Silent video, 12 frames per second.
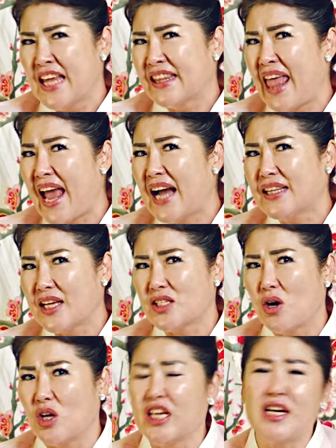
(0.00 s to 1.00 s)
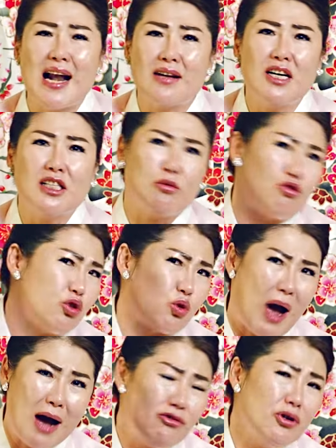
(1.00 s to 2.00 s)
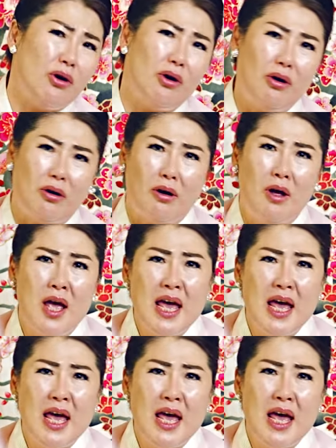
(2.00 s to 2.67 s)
때가 돼서 일을 할 것 같으면 그것도 하고요.